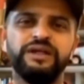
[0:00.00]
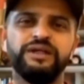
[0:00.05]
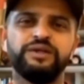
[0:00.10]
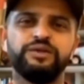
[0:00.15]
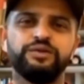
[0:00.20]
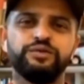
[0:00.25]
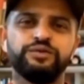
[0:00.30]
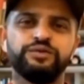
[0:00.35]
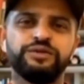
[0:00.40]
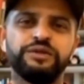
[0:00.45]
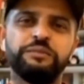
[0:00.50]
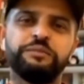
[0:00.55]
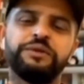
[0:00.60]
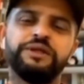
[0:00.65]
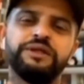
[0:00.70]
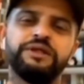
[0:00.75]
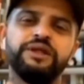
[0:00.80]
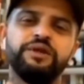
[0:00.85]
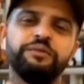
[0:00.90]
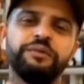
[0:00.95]
तो
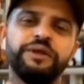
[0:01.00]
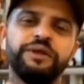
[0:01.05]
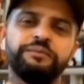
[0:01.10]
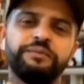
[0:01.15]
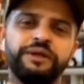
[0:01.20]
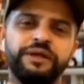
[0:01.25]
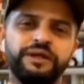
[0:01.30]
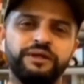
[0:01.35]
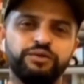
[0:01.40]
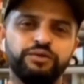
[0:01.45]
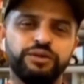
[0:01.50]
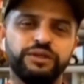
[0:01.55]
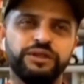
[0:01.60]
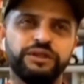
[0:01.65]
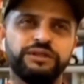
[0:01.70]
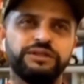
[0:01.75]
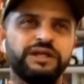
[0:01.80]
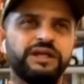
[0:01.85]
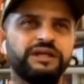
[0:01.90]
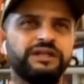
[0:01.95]
सबके दिल में एक पेन होता है
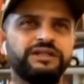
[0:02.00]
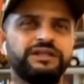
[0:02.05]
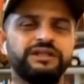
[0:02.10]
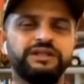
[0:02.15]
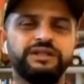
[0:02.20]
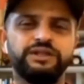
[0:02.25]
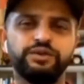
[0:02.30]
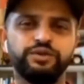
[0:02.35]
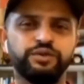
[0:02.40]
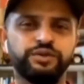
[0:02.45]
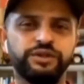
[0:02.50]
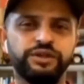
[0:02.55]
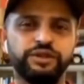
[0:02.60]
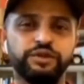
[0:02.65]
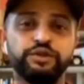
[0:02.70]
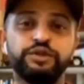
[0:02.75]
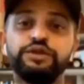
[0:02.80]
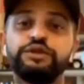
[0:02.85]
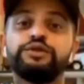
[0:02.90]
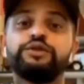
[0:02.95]
सारी चीज़ें होता है तो
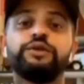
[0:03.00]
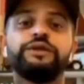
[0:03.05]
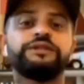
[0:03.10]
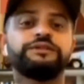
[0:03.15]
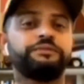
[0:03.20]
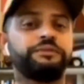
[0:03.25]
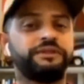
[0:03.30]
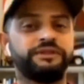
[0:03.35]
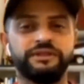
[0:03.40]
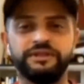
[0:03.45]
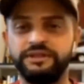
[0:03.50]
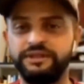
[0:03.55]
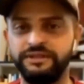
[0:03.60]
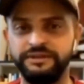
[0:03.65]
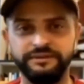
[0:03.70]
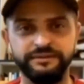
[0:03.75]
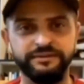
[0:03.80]
किसको एक्सप्रेस करें